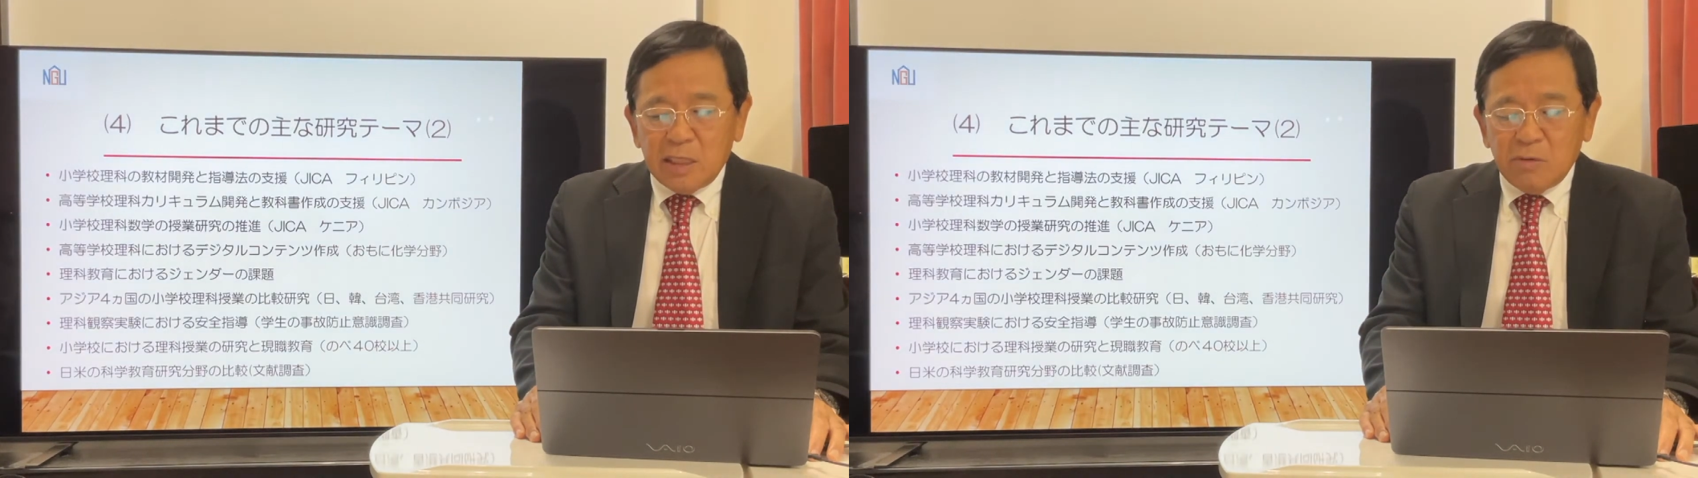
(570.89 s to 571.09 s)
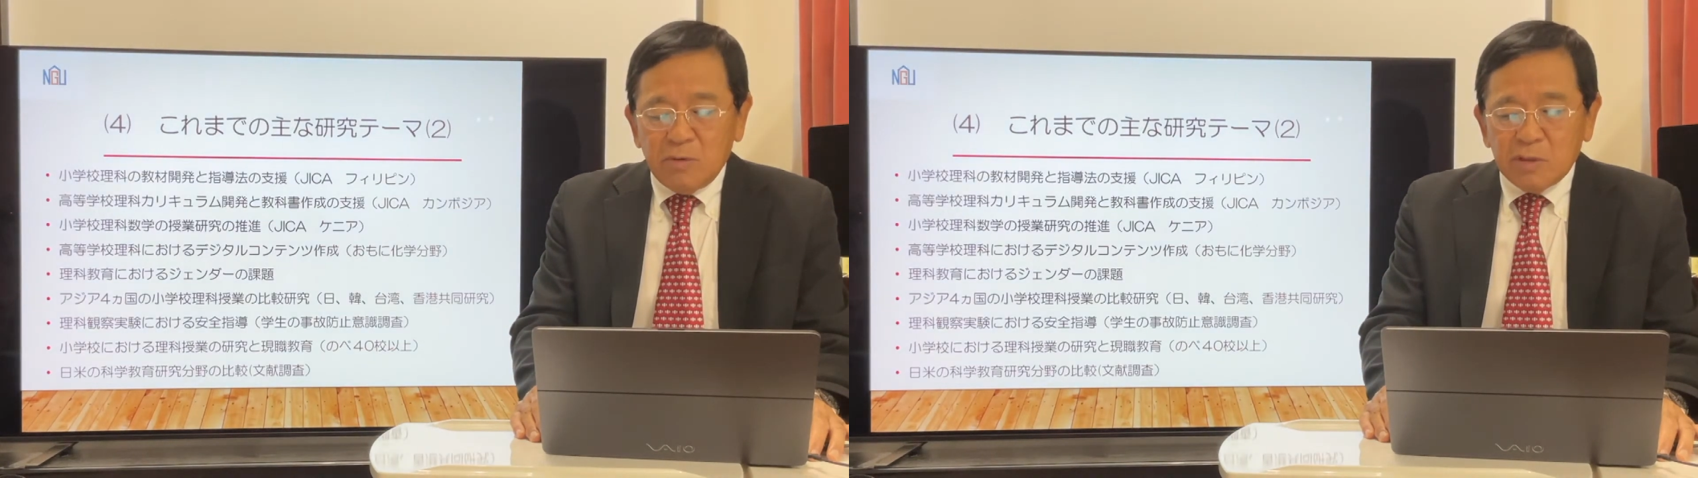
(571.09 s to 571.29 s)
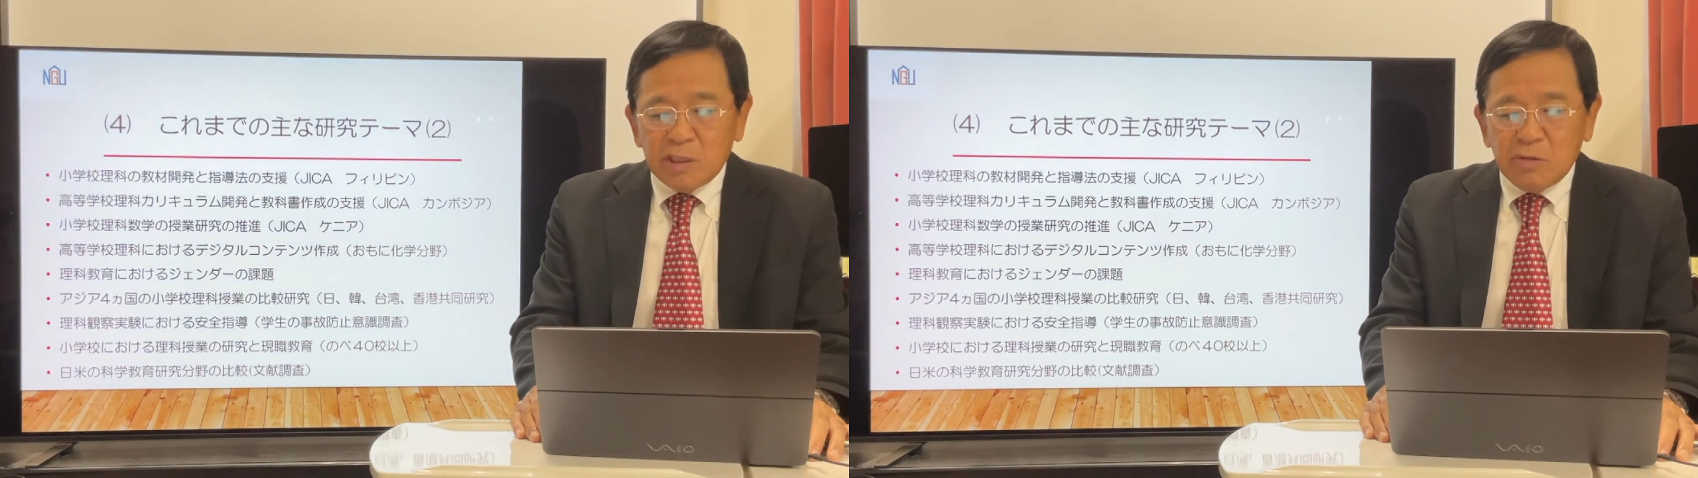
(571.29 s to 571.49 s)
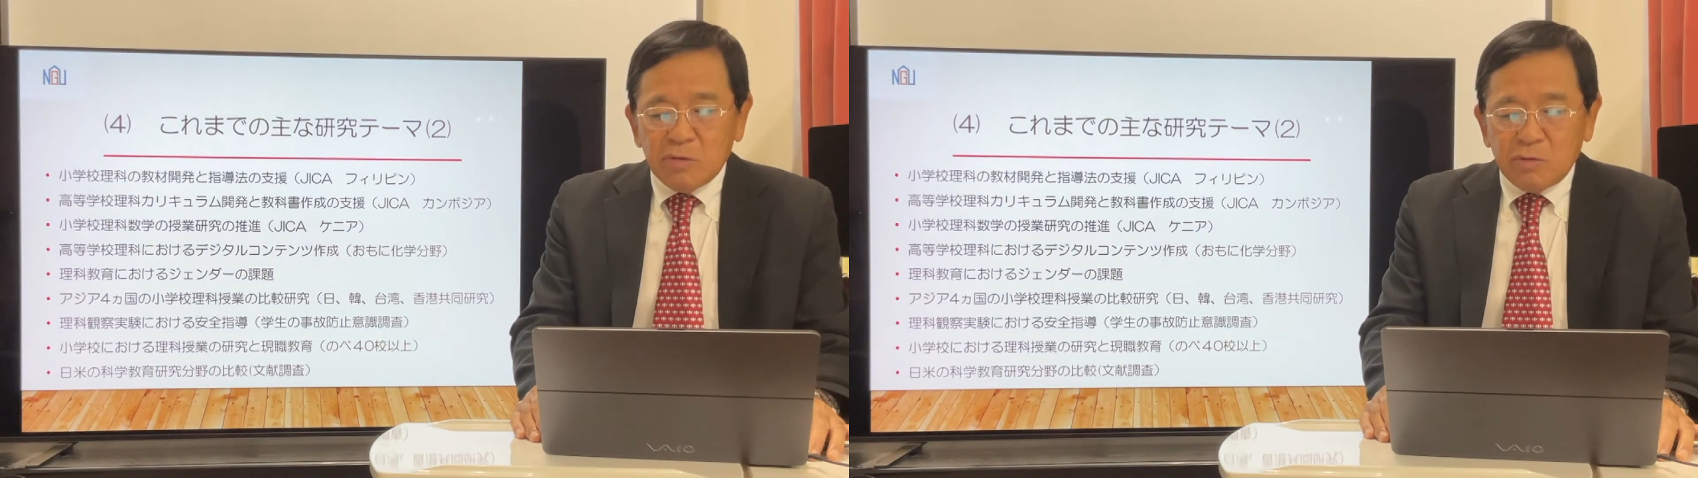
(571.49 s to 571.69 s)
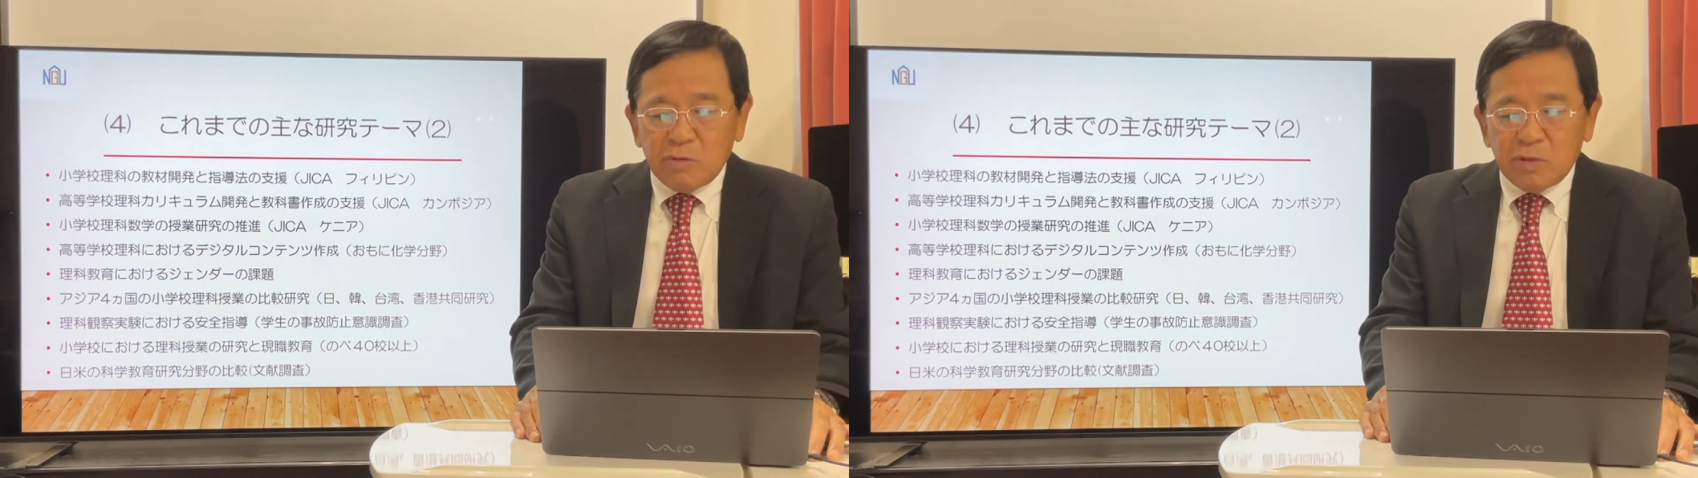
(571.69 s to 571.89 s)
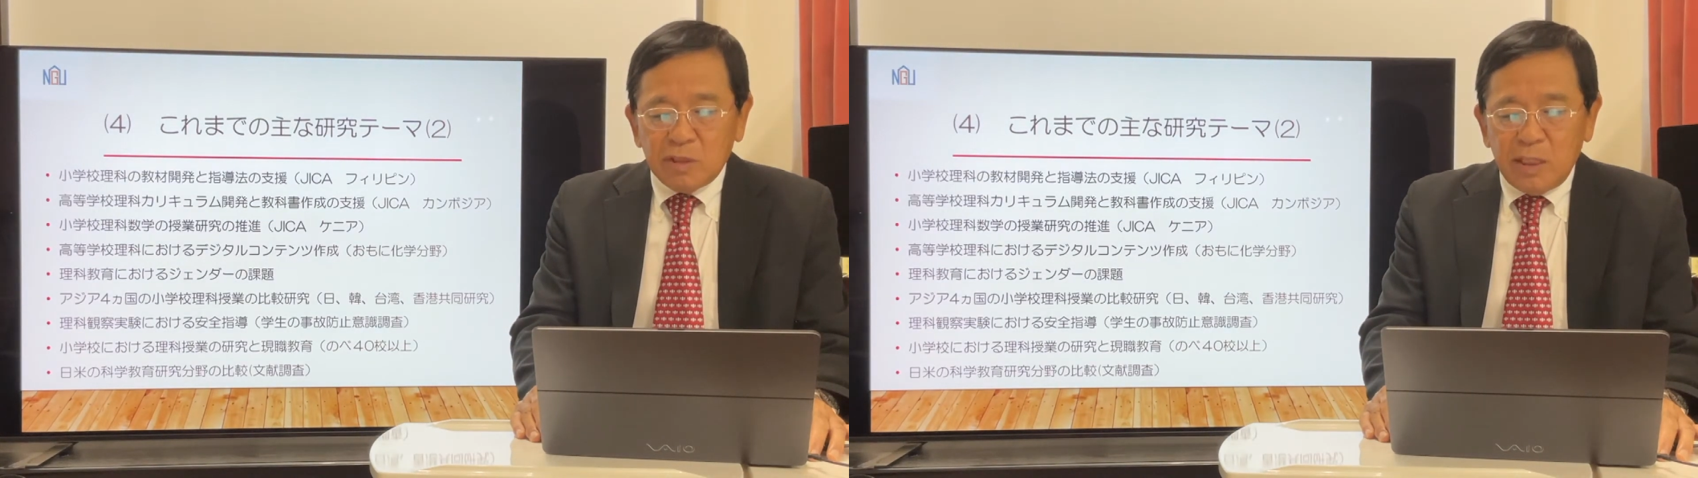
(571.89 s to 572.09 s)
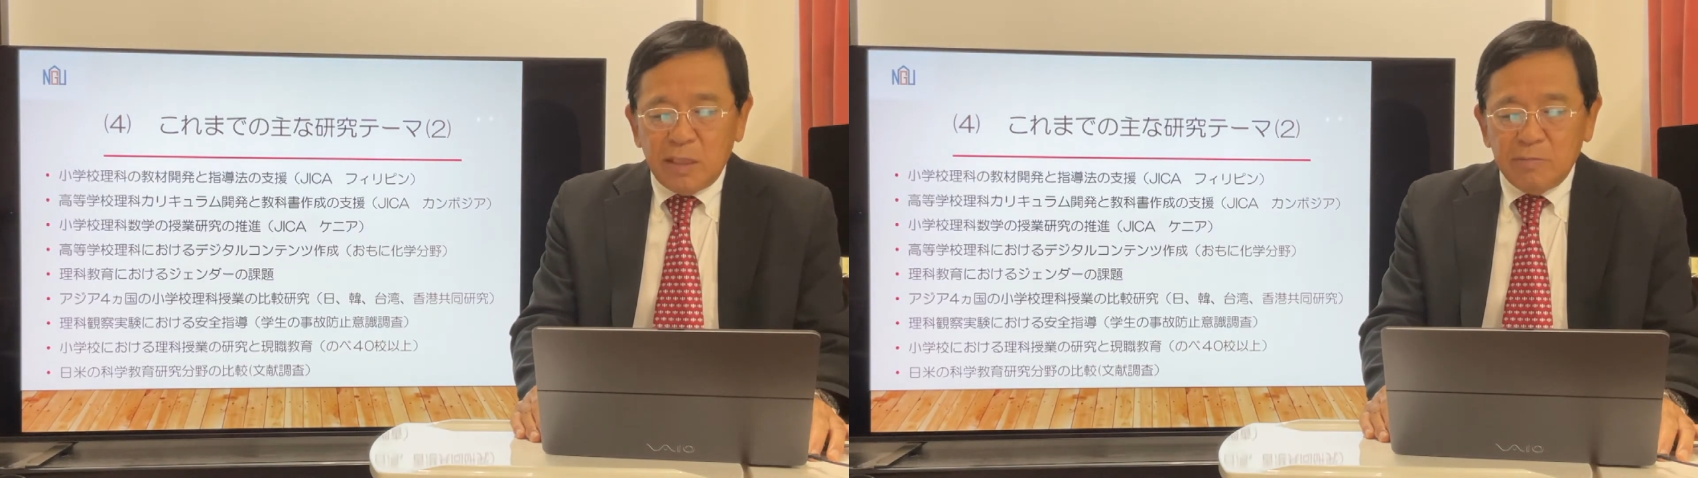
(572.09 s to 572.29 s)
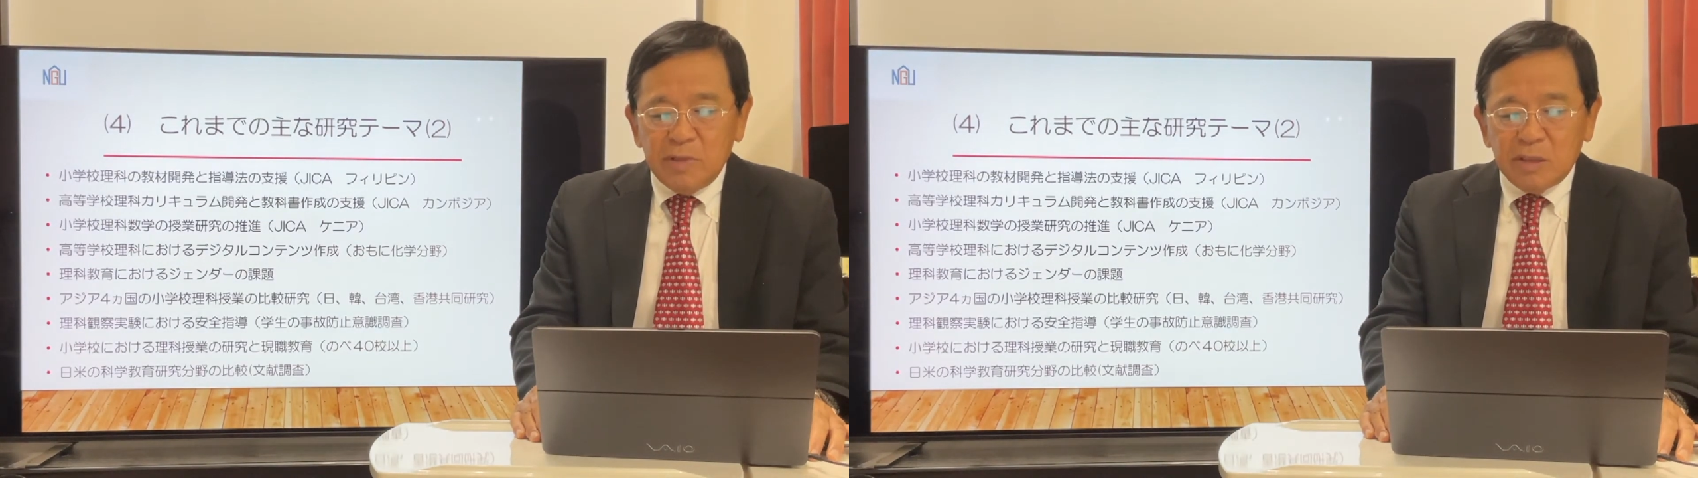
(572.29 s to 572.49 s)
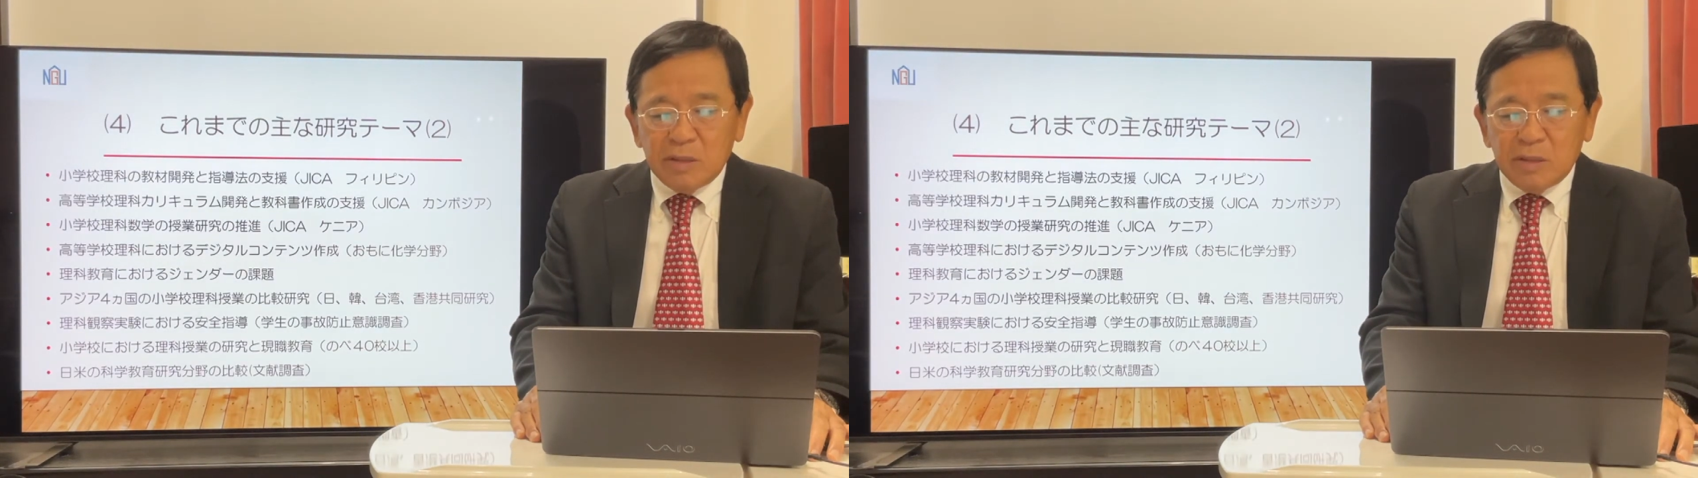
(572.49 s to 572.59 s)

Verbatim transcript: の仕事として3